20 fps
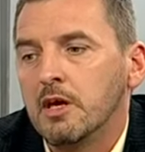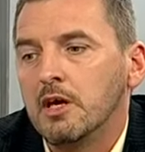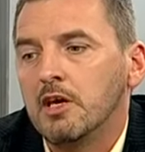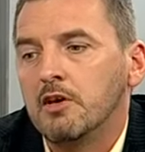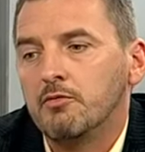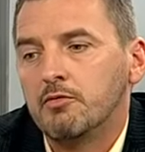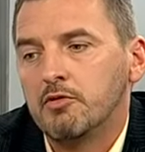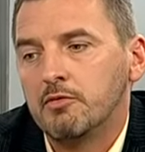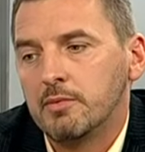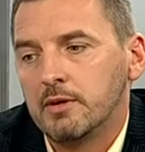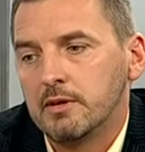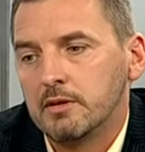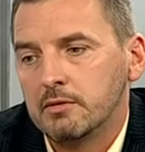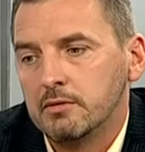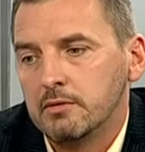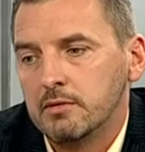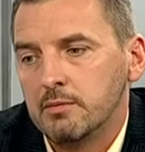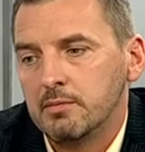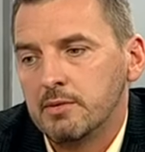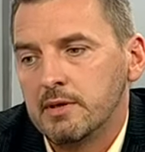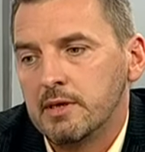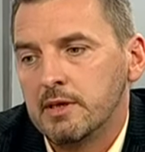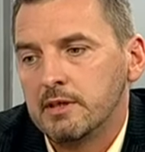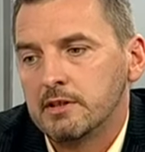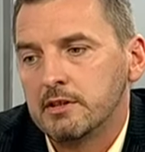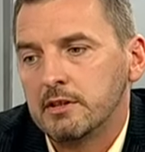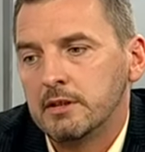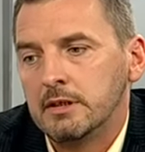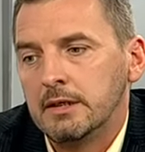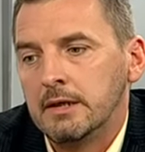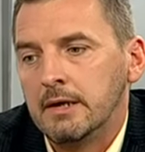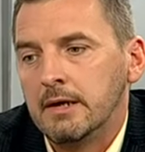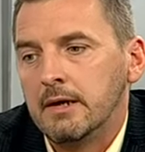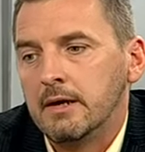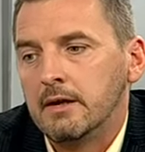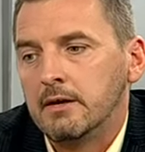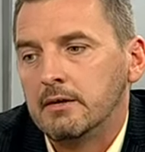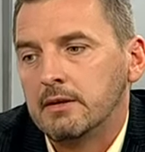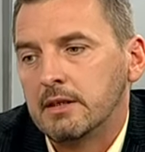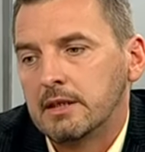I w przypadku dopalaczy,
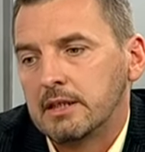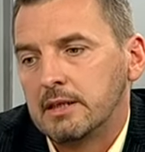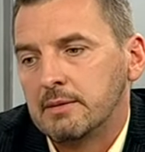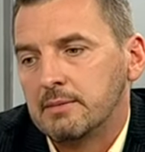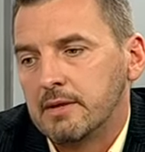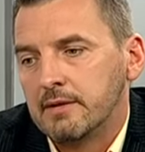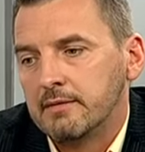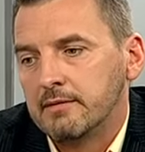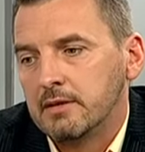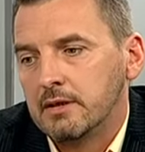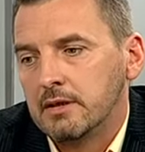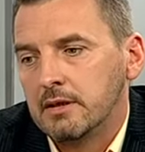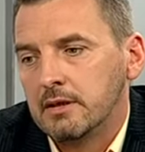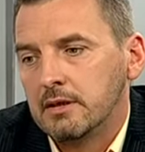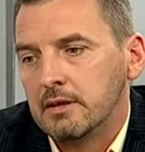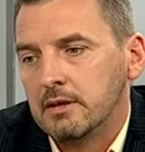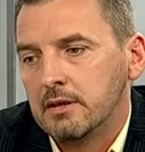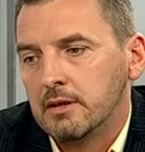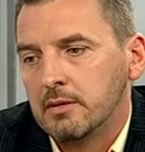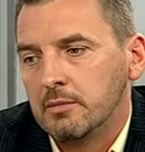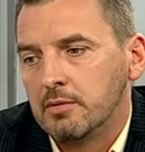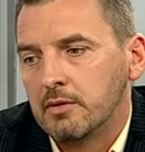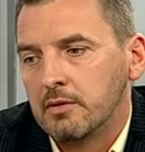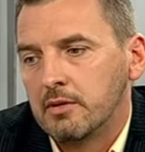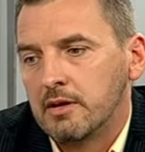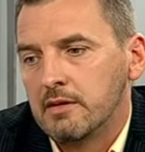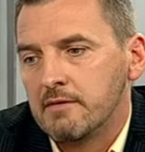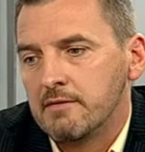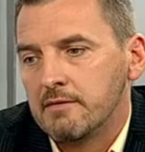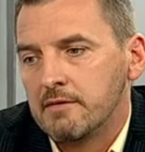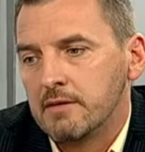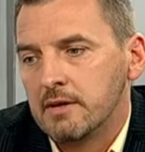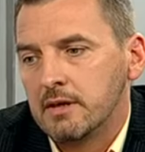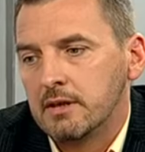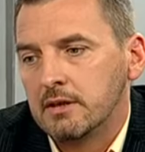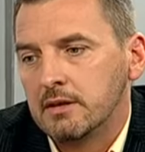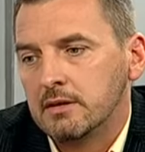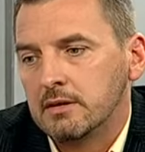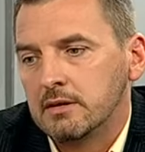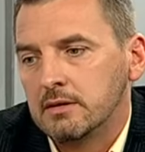no tak naprawdę e, program
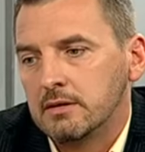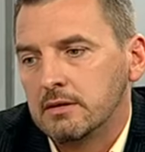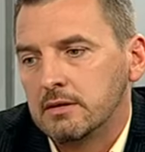FRED e,